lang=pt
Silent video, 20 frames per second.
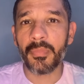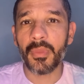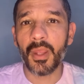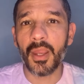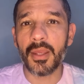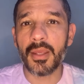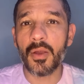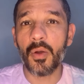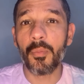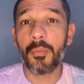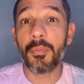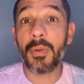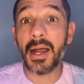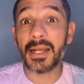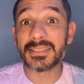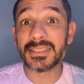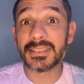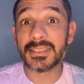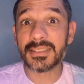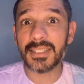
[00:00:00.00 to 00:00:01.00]
em eu
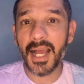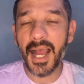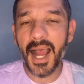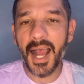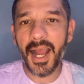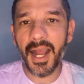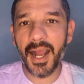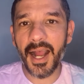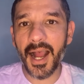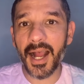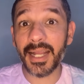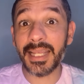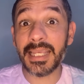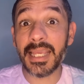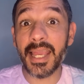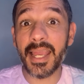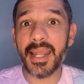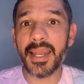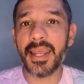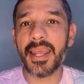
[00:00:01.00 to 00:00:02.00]
passar a
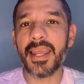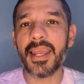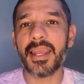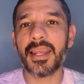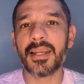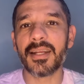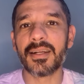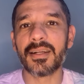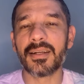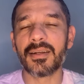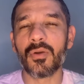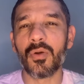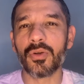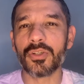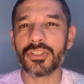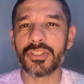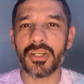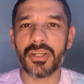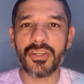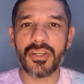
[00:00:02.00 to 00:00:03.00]
querer
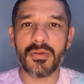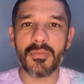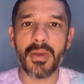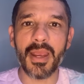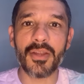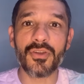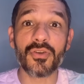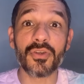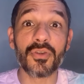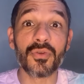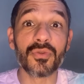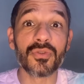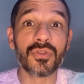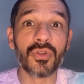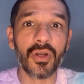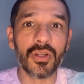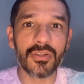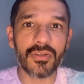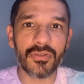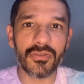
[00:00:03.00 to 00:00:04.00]
constantemente o que os
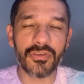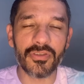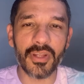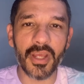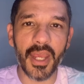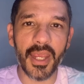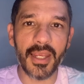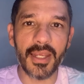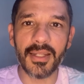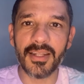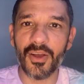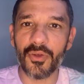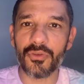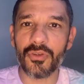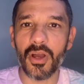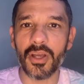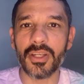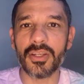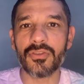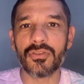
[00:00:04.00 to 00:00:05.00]
outros têm e não
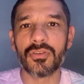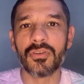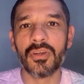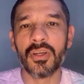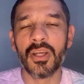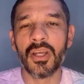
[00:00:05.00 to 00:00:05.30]
só isso,